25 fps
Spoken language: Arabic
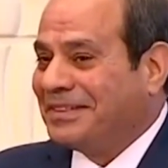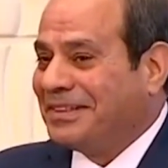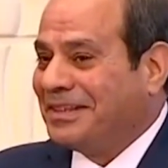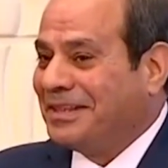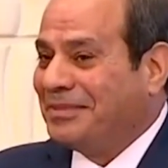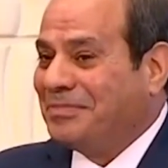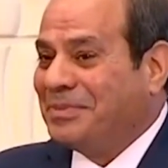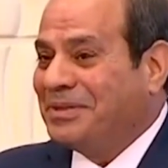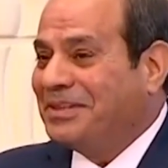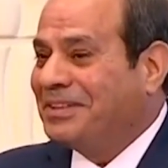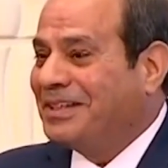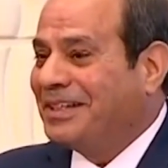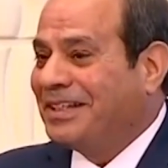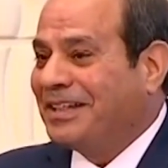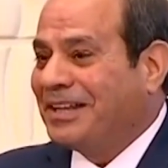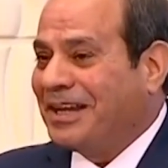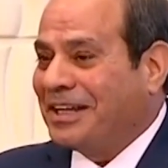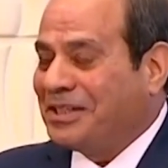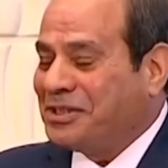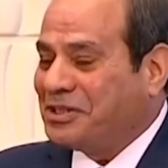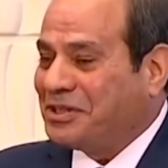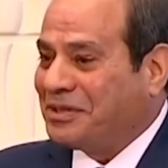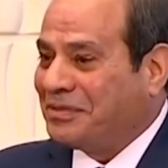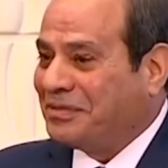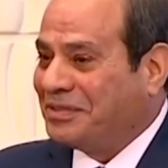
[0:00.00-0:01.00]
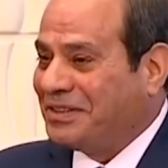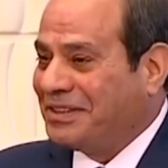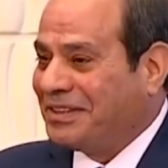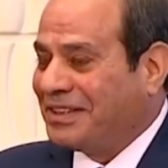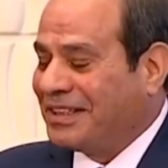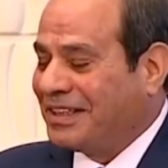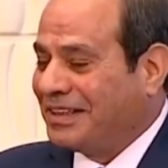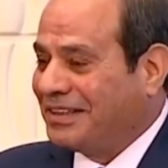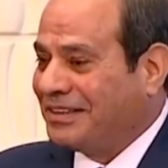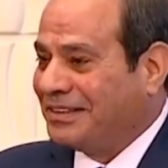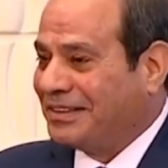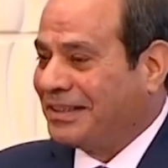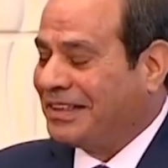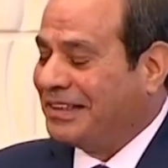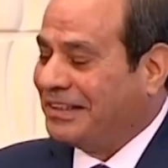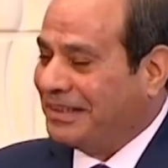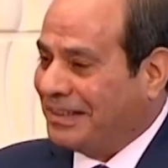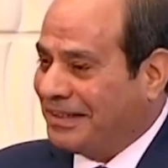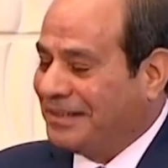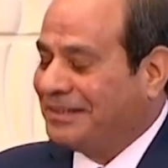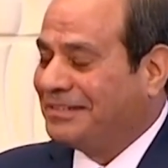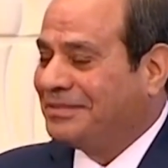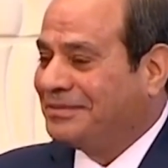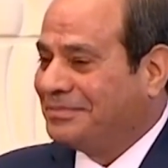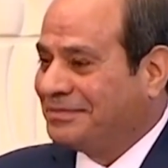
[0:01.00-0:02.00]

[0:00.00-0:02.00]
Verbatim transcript: البيت اللي انا عشت فيه كان كده